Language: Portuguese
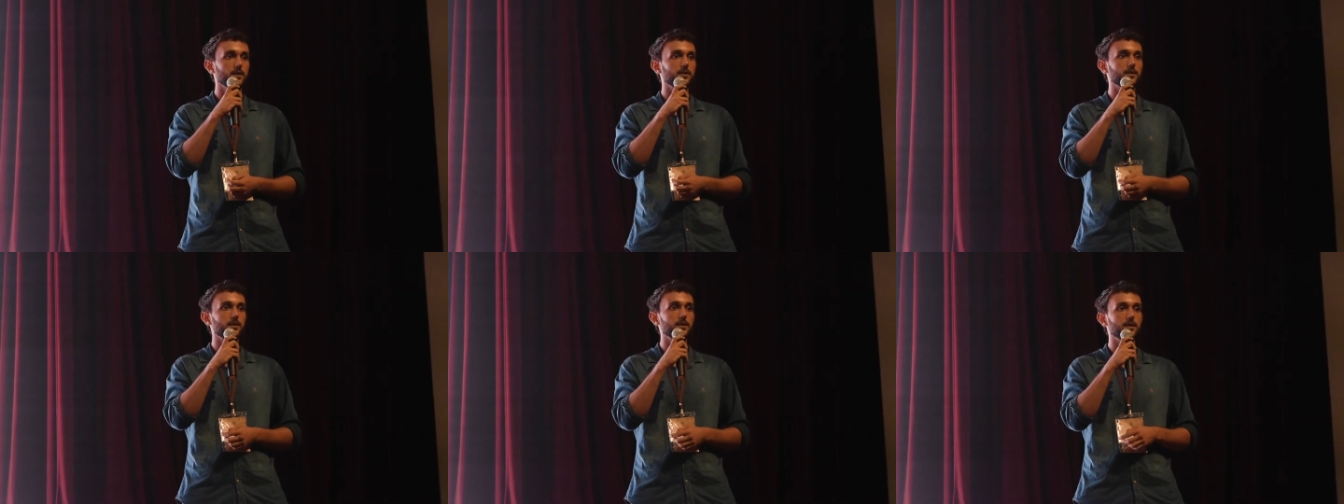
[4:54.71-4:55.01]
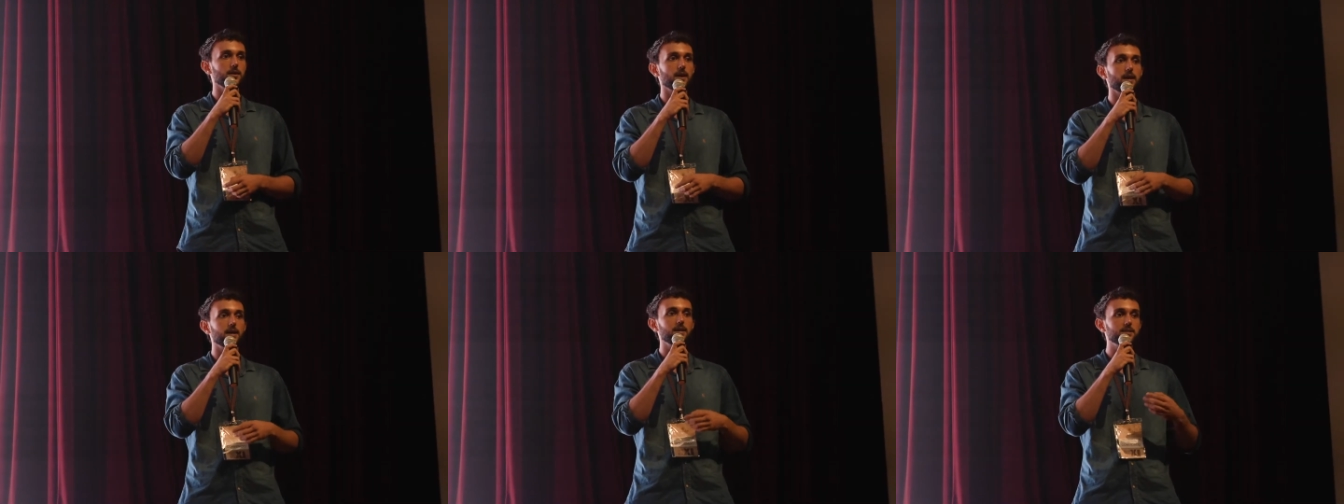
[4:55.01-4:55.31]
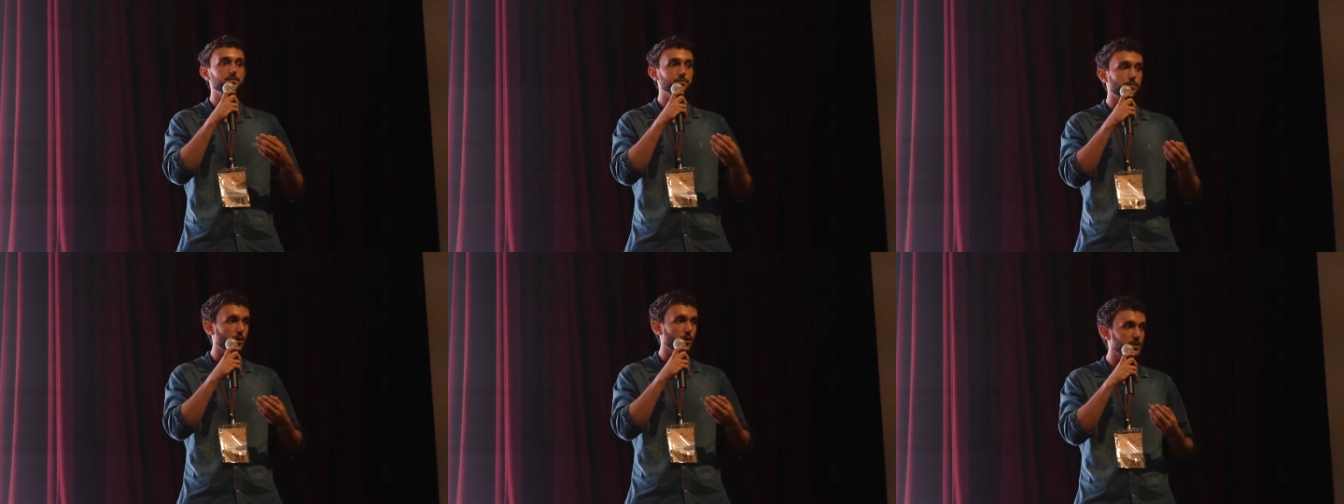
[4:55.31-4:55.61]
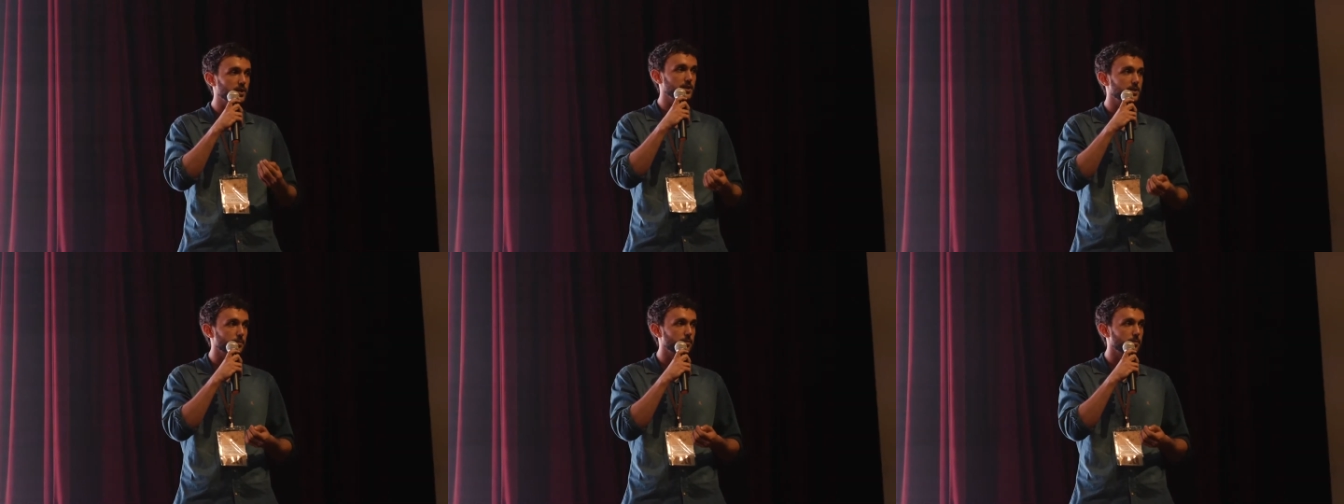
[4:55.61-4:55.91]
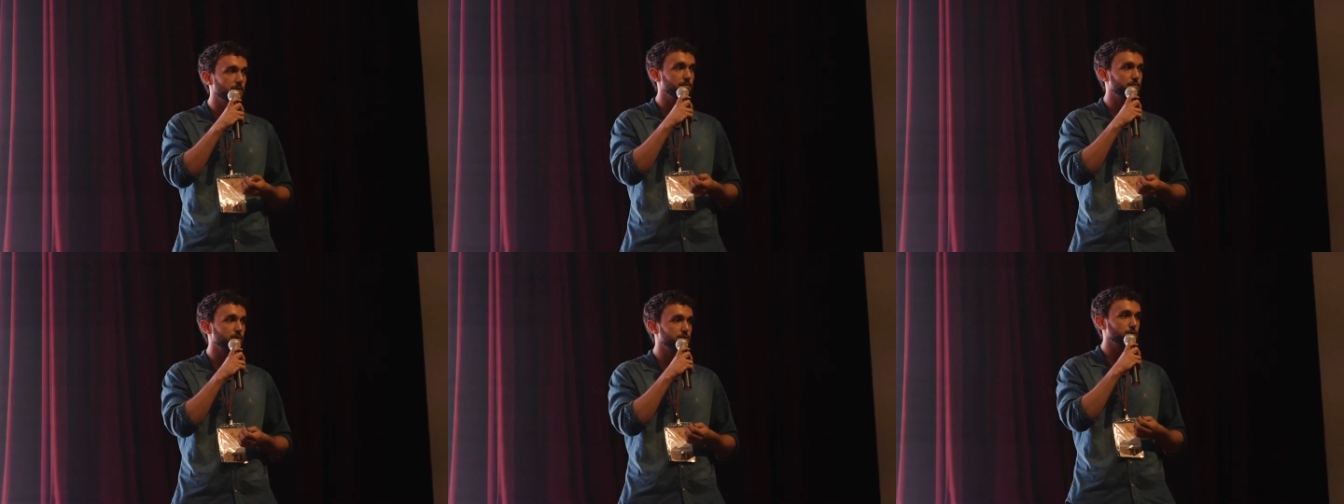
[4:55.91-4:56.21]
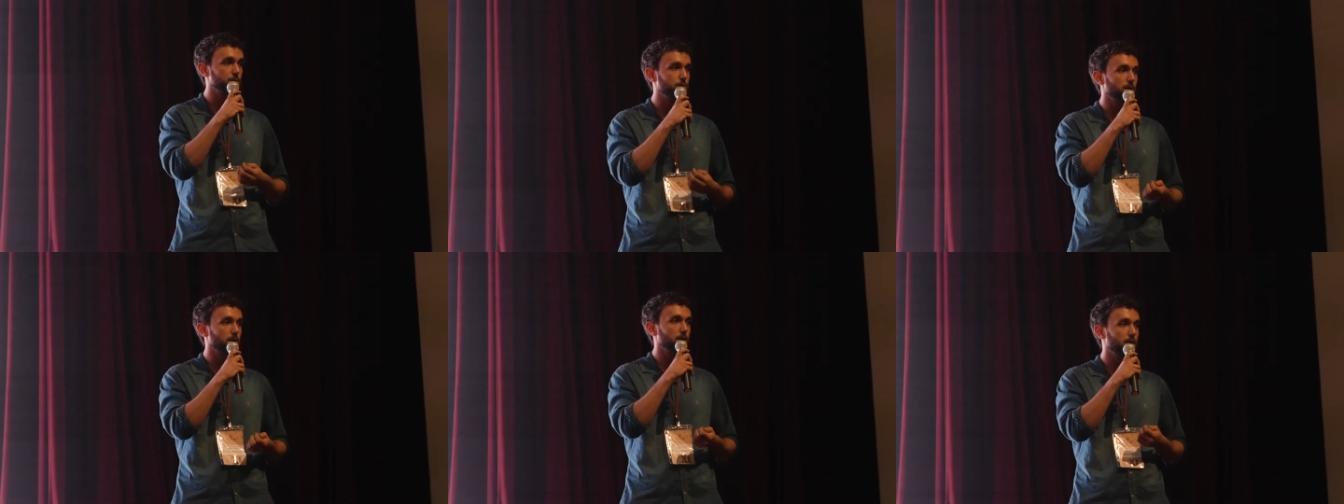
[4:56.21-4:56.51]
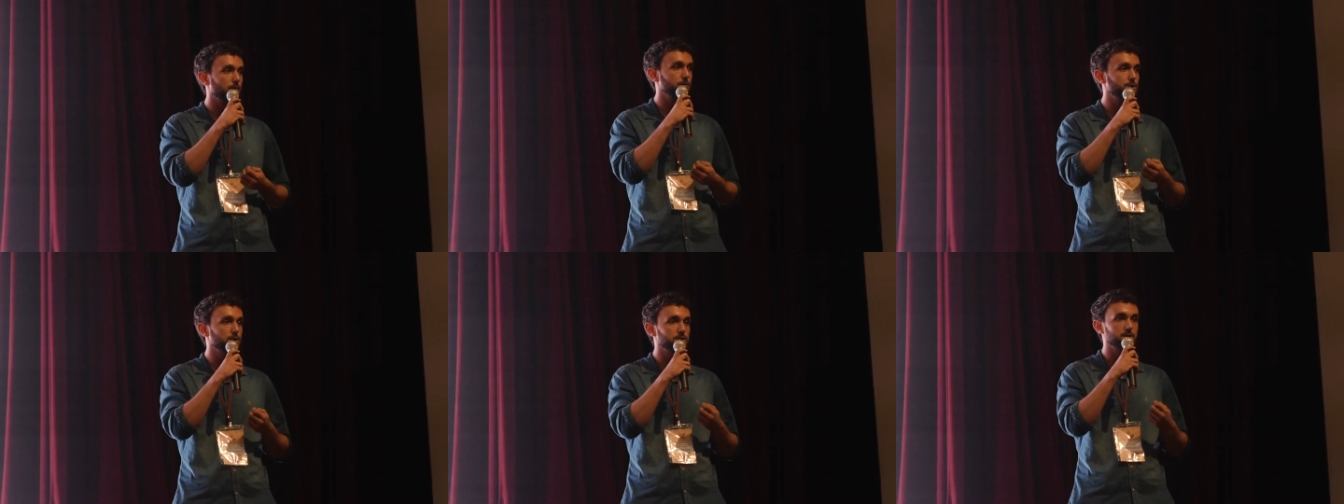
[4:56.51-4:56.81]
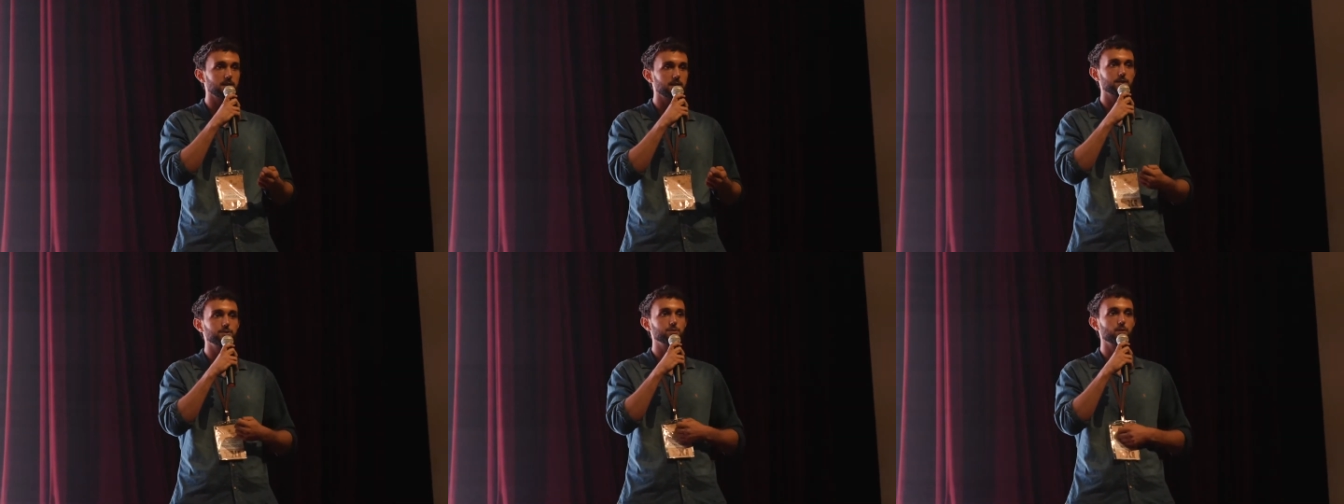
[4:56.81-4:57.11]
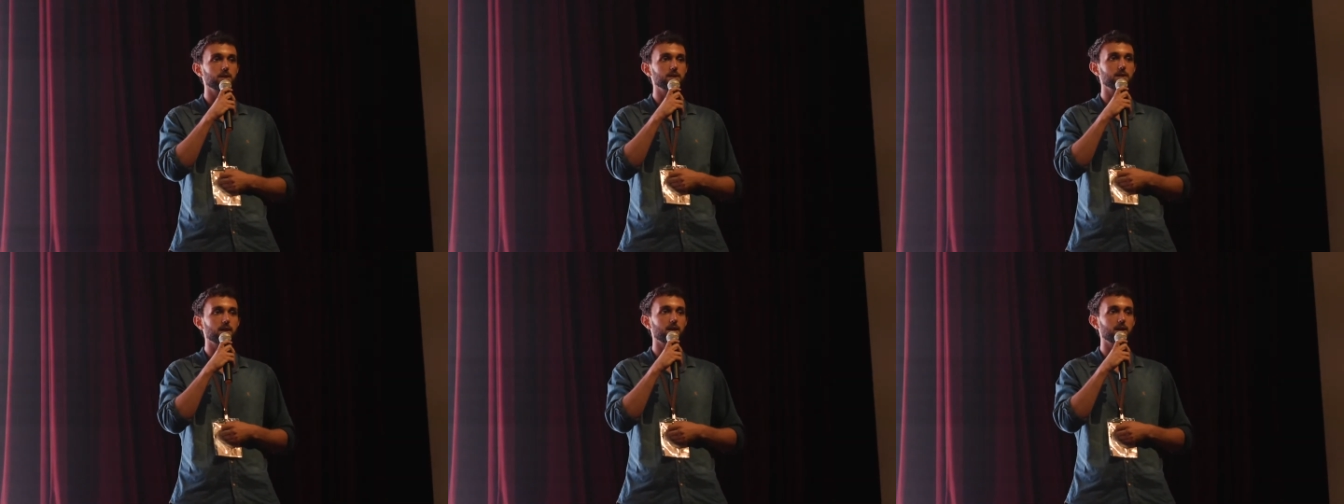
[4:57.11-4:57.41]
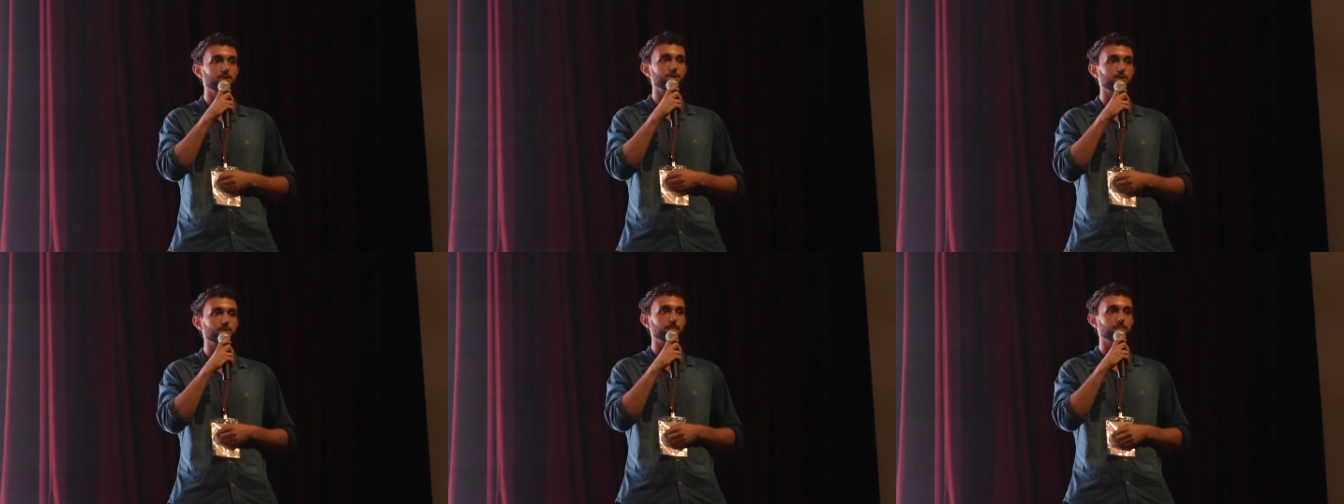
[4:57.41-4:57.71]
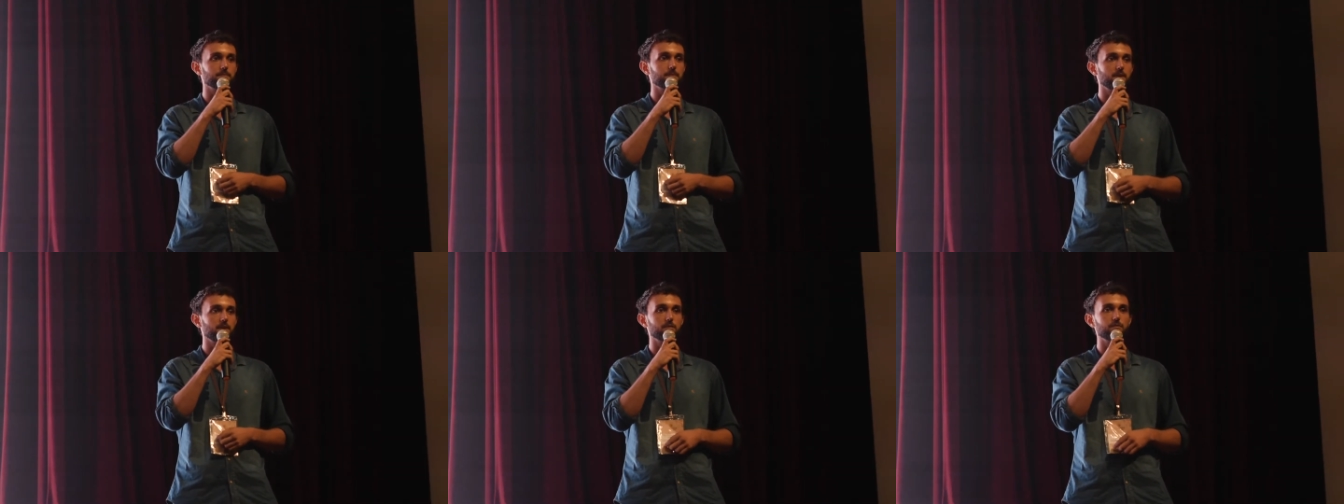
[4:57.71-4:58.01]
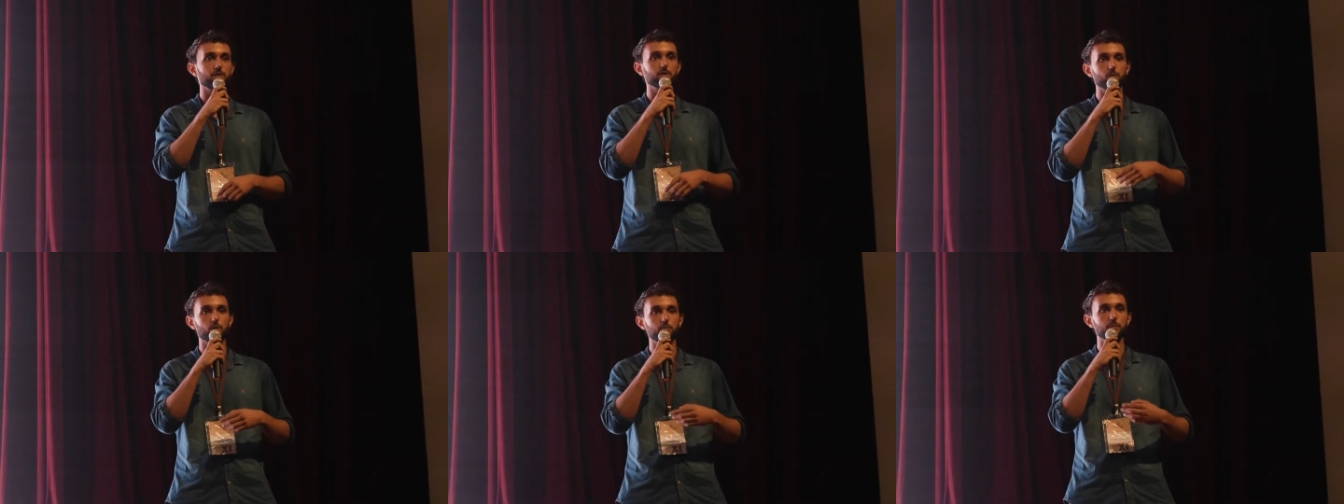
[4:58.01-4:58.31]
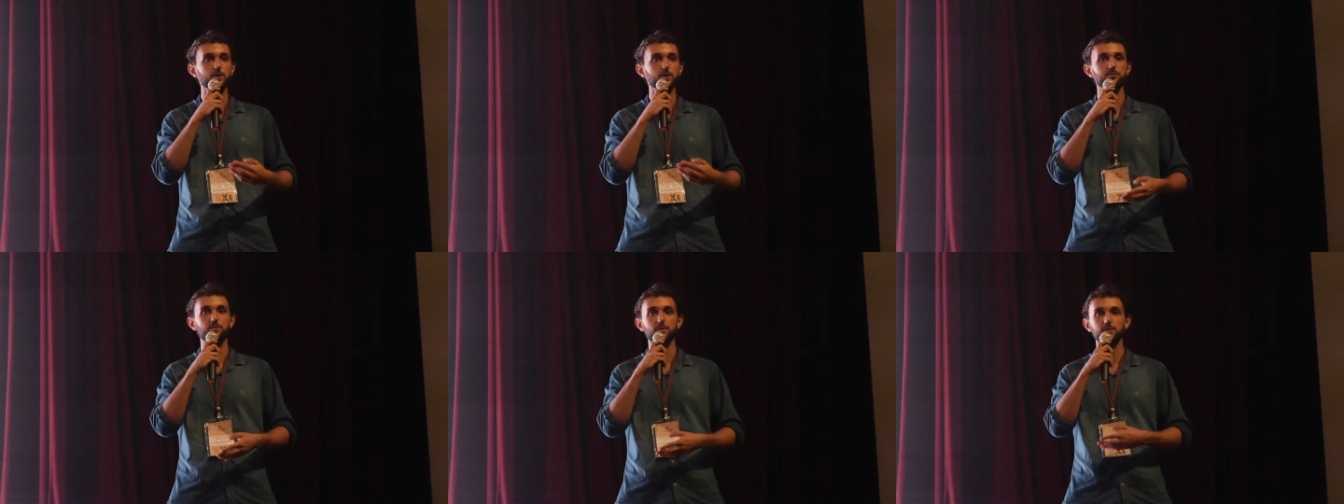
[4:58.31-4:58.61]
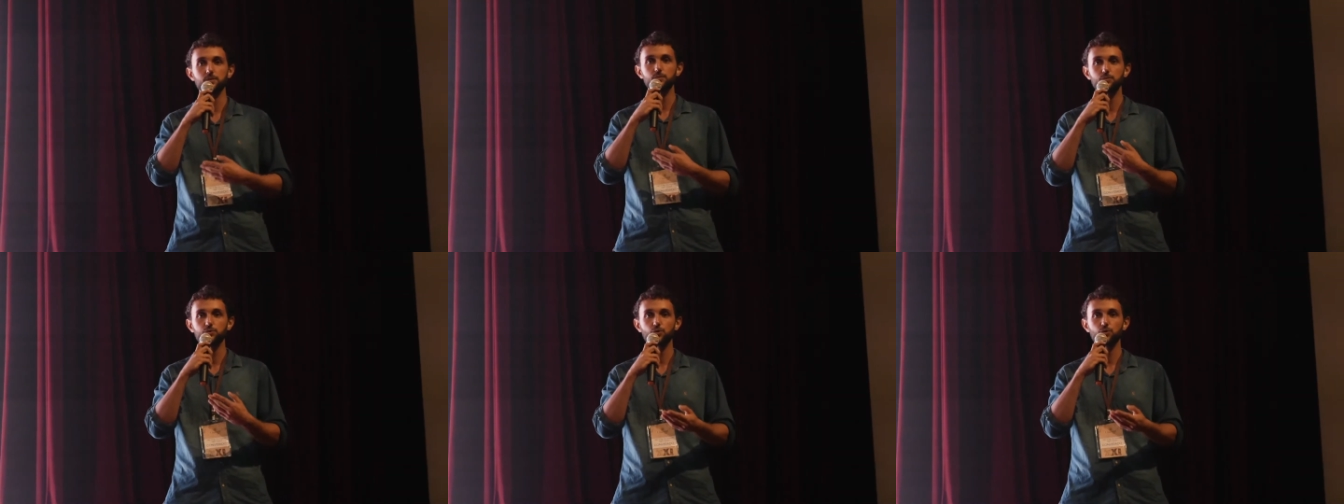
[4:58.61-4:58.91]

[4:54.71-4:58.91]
que eles podem também fazer um cacau de excelente qualidade e eventualmente fazer um